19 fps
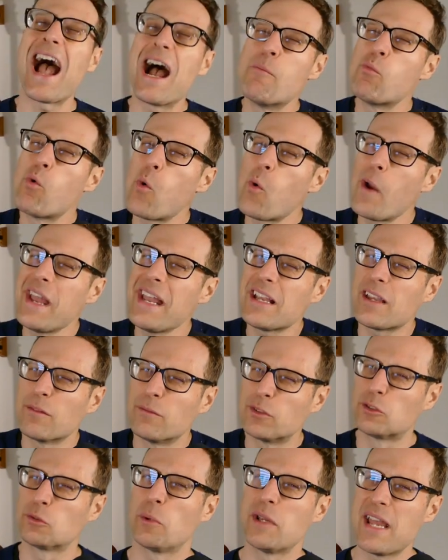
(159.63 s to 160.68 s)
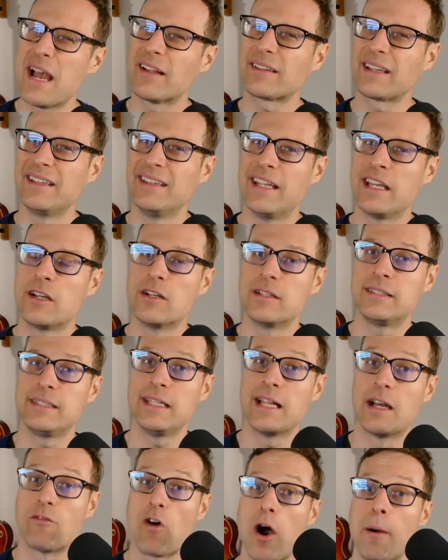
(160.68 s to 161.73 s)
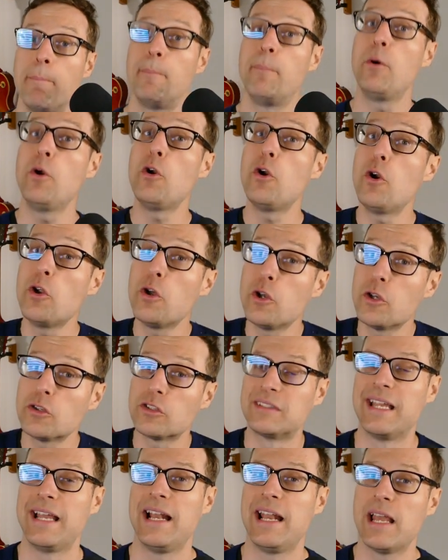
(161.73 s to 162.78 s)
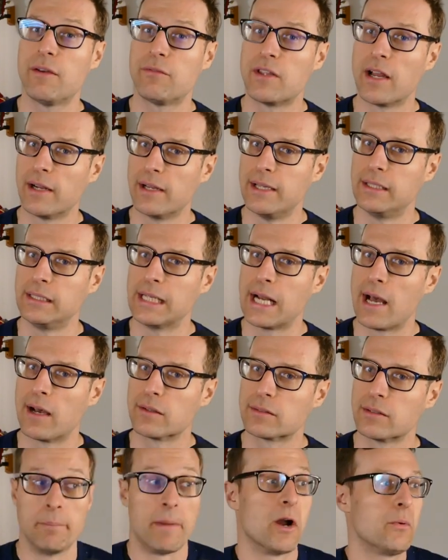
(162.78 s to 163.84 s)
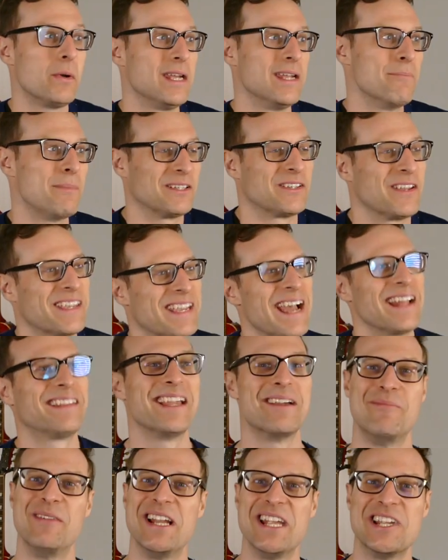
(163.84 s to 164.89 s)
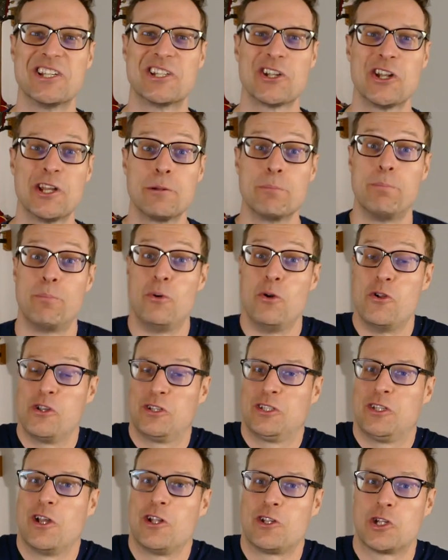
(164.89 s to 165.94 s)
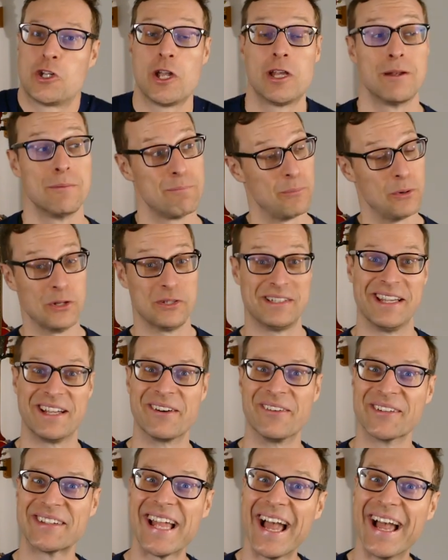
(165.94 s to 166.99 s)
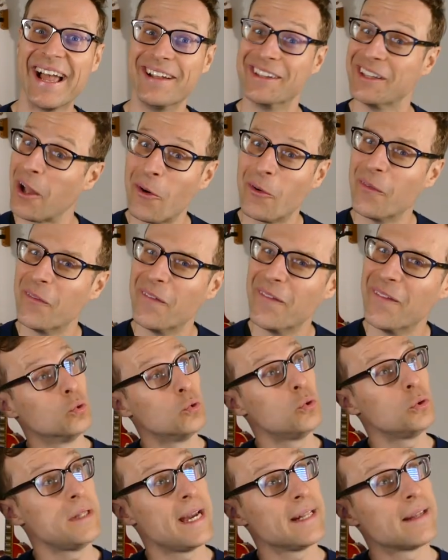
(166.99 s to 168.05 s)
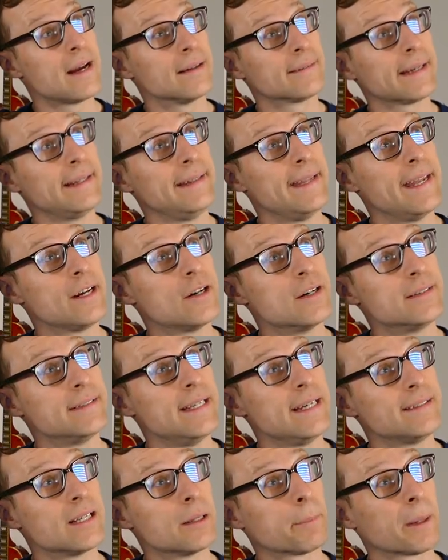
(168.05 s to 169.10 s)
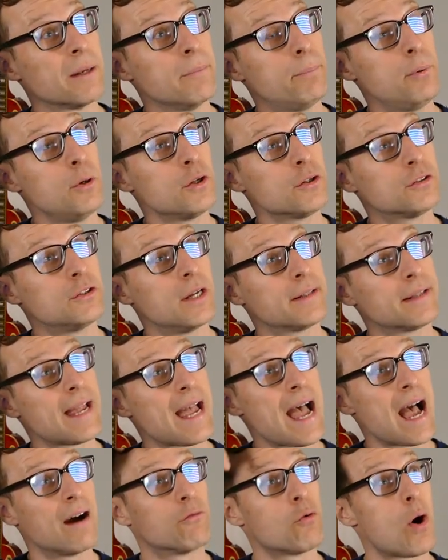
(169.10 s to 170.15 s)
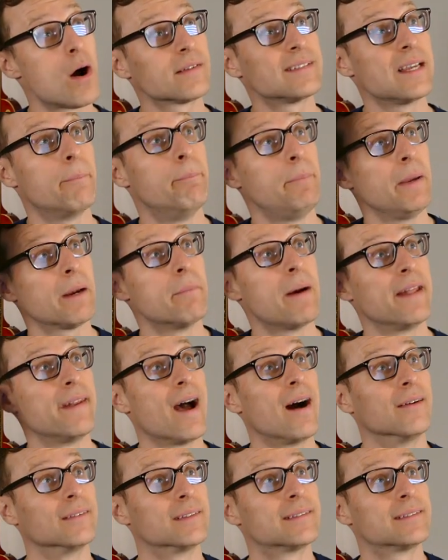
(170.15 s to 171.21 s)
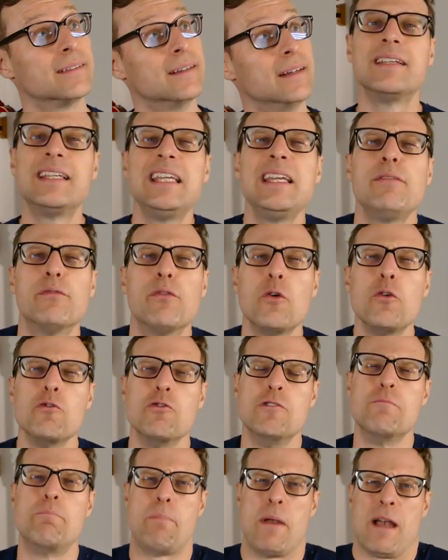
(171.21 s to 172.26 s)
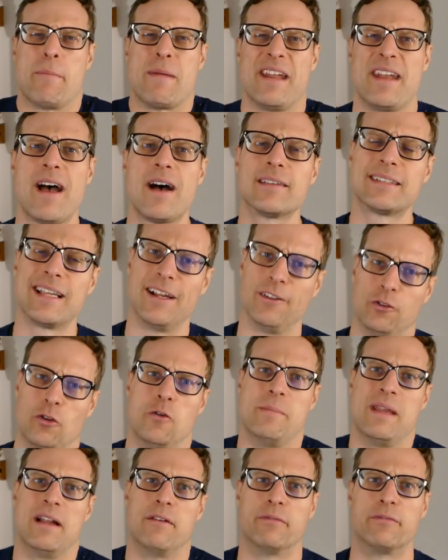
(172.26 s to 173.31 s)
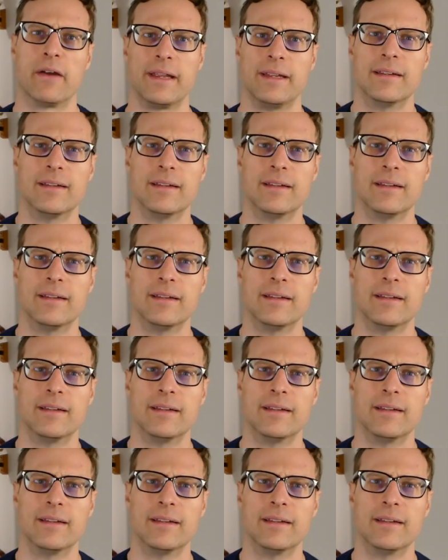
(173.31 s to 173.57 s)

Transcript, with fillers: À moins que vous soyez en train de négocier d'avoir plus d'élèves dans les classes. Ben oui, parce que quand t'aimes les jeunes, plus il y a de jeunes, plus t'es content non? ou d'être en train de négocier que ça prenne plus de temps à avoir sa permanence. Qui veut une permanence en 2020?